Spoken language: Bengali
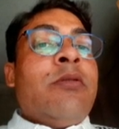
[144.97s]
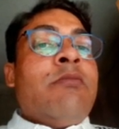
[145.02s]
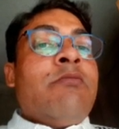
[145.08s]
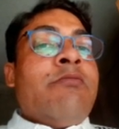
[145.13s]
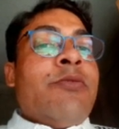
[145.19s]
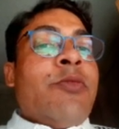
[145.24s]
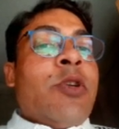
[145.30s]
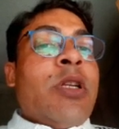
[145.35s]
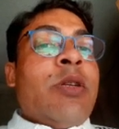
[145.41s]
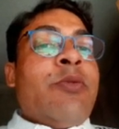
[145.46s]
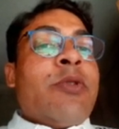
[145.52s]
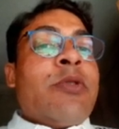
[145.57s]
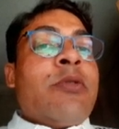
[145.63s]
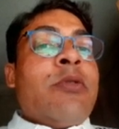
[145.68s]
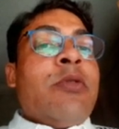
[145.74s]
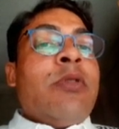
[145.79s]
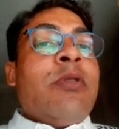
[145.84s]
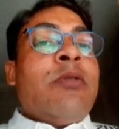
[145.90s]
পরের প্রশ্ন
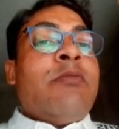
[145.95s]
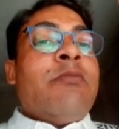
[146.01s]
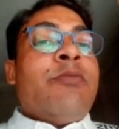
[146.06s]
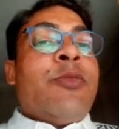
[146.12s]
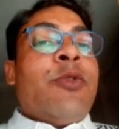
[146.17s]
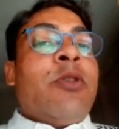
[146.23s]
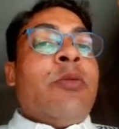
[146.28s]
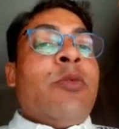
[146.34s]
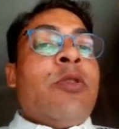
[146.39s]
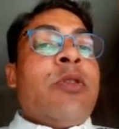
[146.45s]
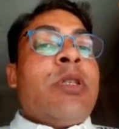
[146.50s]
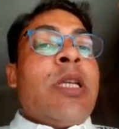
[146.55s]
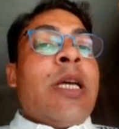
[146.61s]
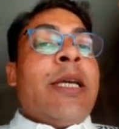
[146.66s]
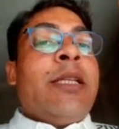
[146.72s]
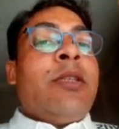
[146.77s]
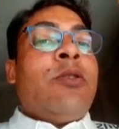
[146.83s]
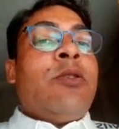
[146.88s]
ভ্রমণ
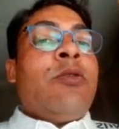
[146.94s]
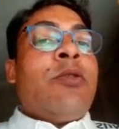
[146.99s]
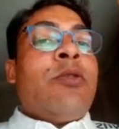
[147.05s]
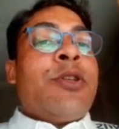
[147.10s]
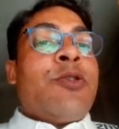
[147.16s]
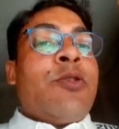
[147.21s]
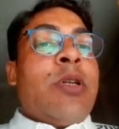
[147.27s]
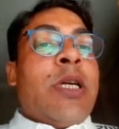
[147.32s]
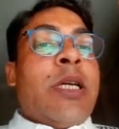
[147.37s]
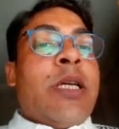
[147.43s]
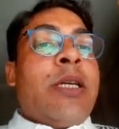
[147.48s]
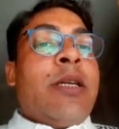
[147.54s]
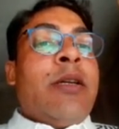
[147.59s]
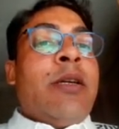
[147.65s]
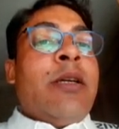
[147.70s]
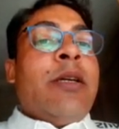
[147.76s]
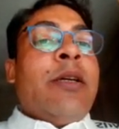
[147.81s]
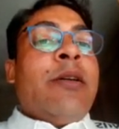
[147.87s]
সাহিত্য রচনায়
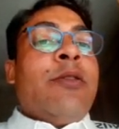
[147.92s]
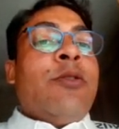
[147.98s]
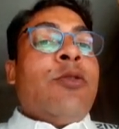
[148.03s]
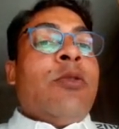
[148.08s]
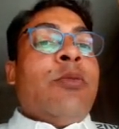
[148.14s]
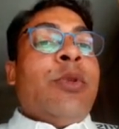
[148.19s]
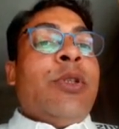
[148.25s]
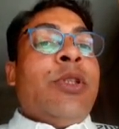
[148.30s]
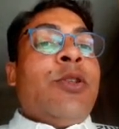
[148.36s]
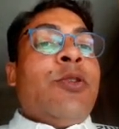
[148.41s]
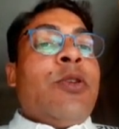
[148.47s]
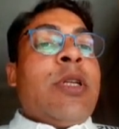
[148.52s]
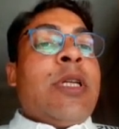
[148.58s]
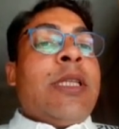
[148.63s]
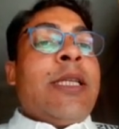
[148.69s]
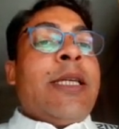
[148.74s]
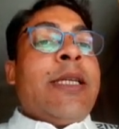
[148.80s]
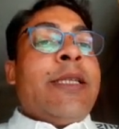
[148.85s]

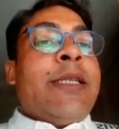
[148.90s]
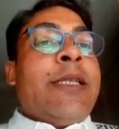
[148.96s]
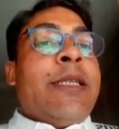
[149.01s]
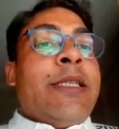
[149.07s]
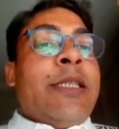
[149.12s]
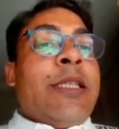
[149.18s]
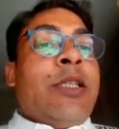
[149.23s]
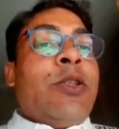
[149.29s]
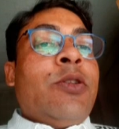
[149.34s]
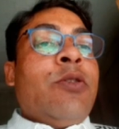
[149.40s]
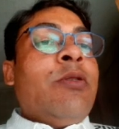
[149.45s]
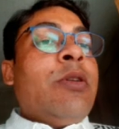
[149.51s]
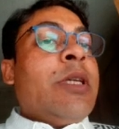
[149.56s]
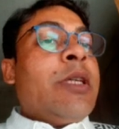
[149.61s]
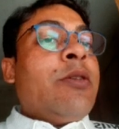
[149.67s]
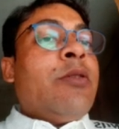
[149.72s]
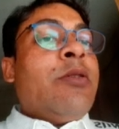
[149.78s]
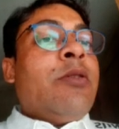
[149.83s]
রবীন্দ্রনাথের কৃতিত্ব
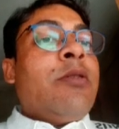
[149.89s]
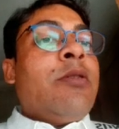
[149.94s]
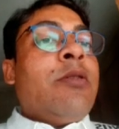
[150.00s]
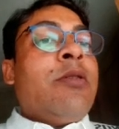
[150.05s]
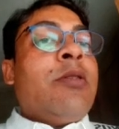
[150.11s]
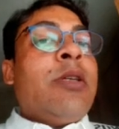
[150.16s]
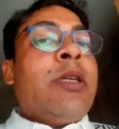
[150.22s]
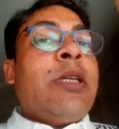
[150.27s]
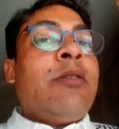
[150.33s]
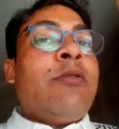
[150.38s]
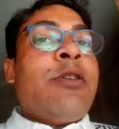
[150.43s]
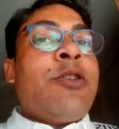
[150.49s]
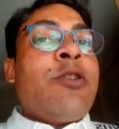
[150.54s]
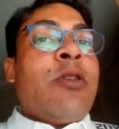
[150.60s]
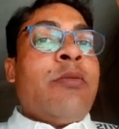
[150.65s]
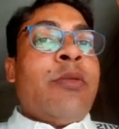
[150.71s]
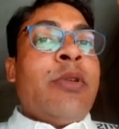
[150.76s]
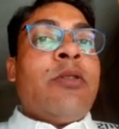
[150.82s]
লেখো এগুলি
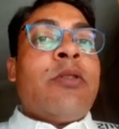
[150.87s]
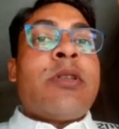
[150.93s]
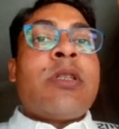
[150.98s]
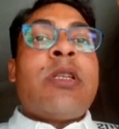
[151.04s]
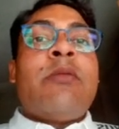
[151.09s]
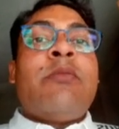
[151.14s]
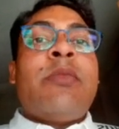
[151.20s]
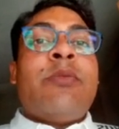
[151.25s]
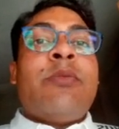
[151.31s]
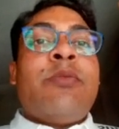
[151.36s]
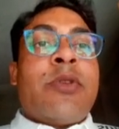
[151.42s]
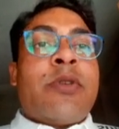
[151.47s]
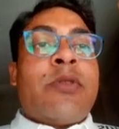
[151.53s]
সবই দশ নম্বরের প্রশ্ন